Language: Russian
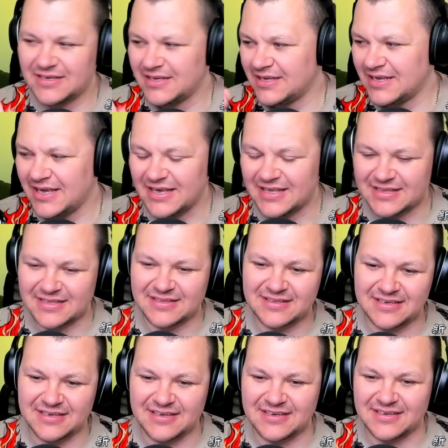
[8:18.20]
этот
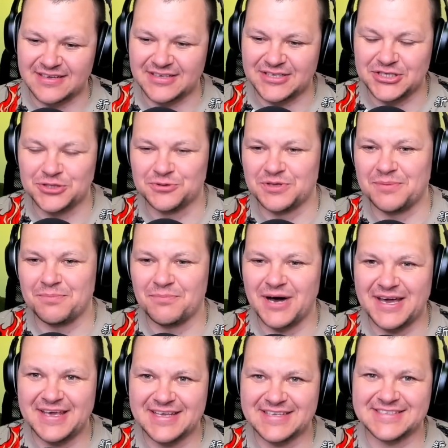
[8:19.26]
э, юный
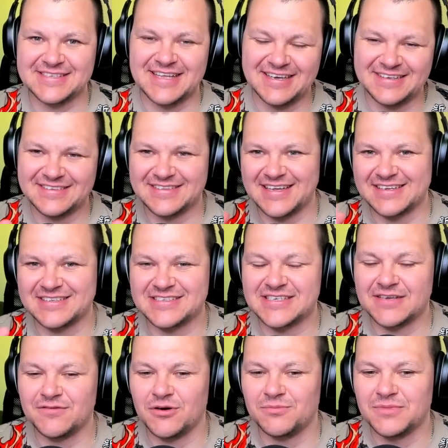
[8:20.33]
боец, да, так
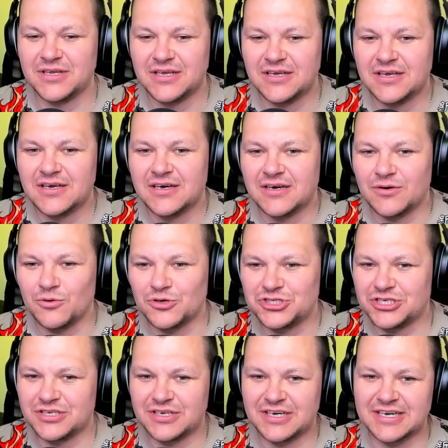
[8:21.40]
назовем,
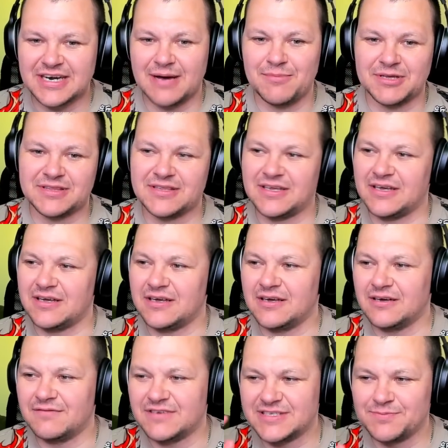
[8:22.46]
очень грамотно
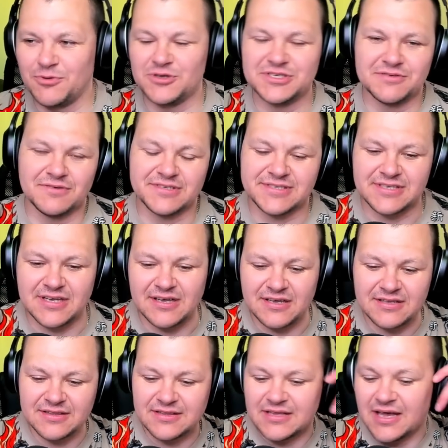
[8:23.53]
воспользовался
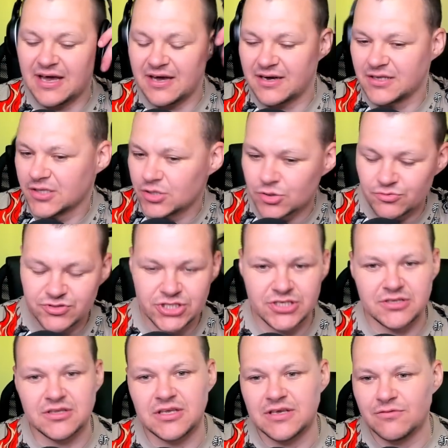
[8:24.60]

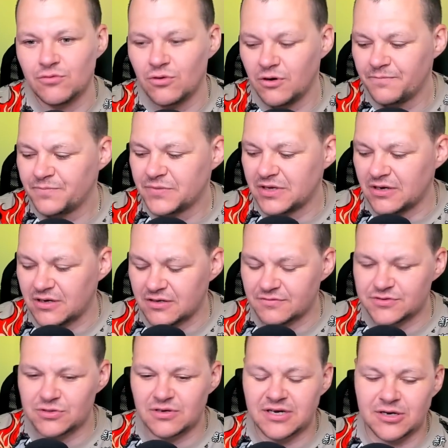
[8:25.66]
нахлынувшей на него э,
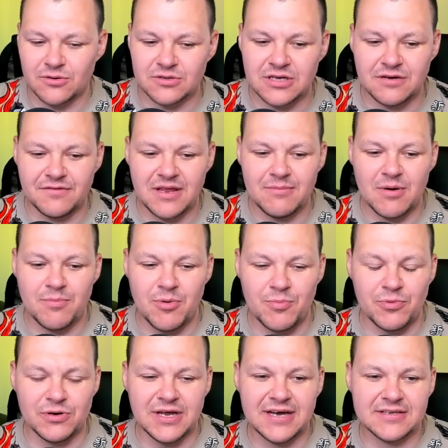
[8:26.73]
в столь короткое время
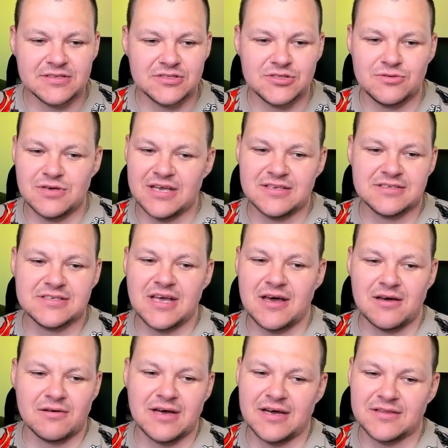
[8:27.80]
популярностью. Я не
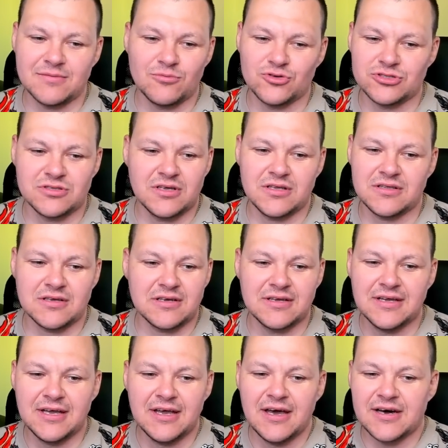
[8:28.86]
знаю, как-то можно
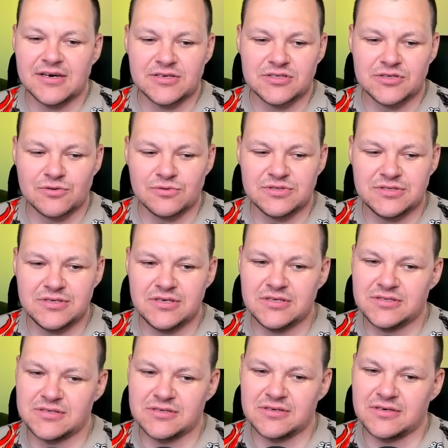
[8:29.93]
это
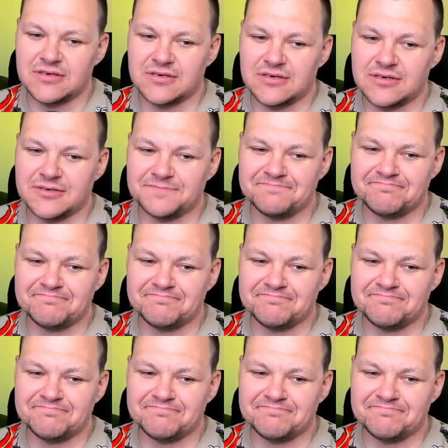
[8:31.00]
раскрутить. Э,